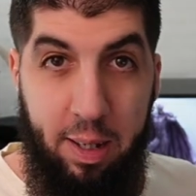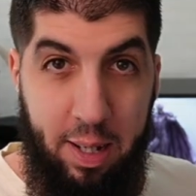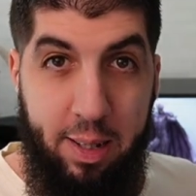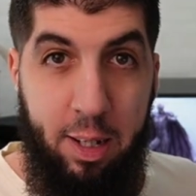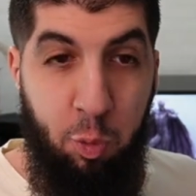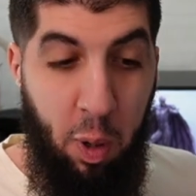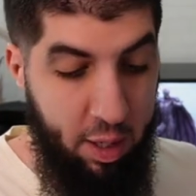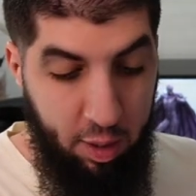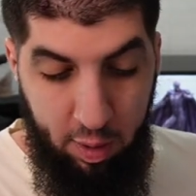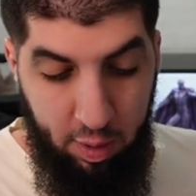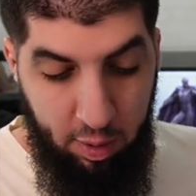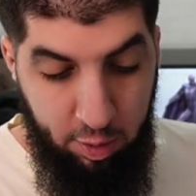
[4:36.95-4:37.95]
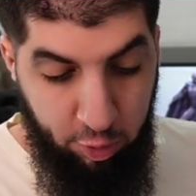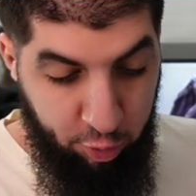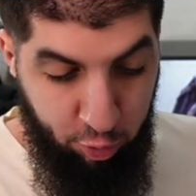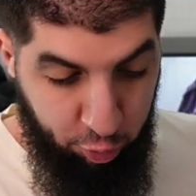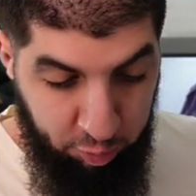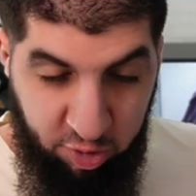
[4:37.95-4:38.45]
4 étoiles.
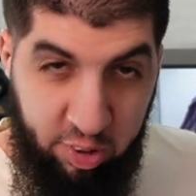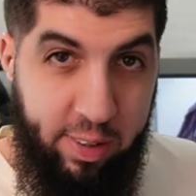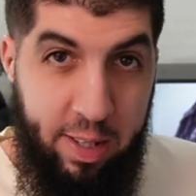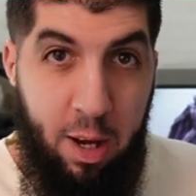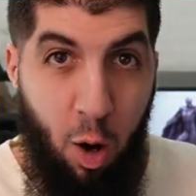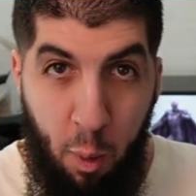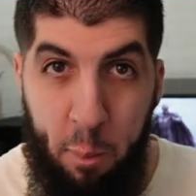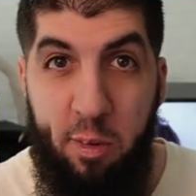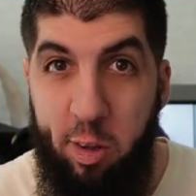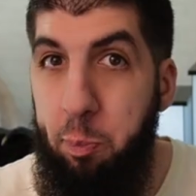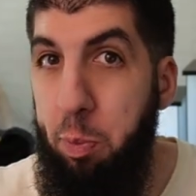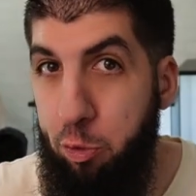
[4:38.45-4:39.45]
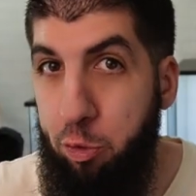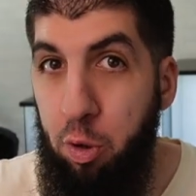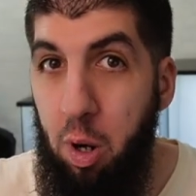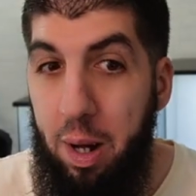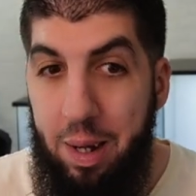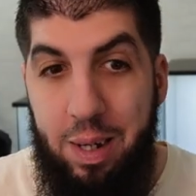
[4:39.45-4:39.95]
J'étais en mauvaise
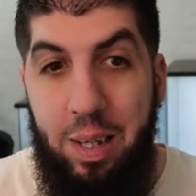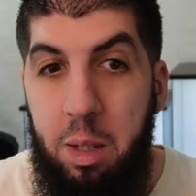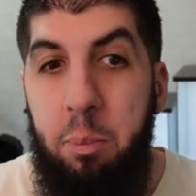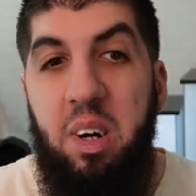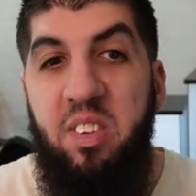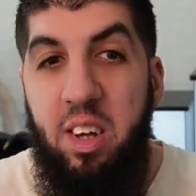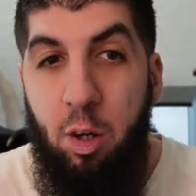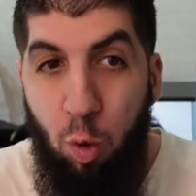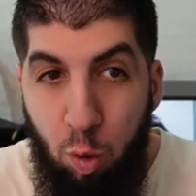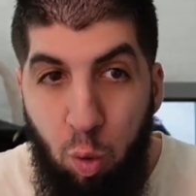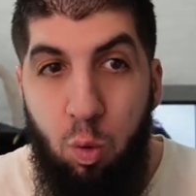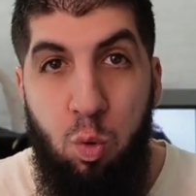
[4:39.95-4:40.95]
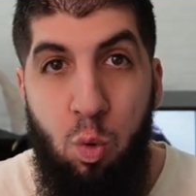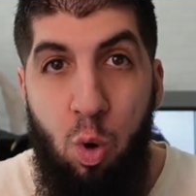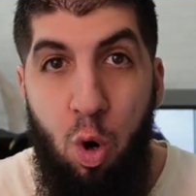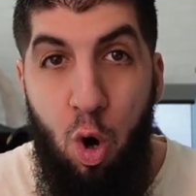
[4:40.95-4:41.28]
posture. Il me restait que le Goku.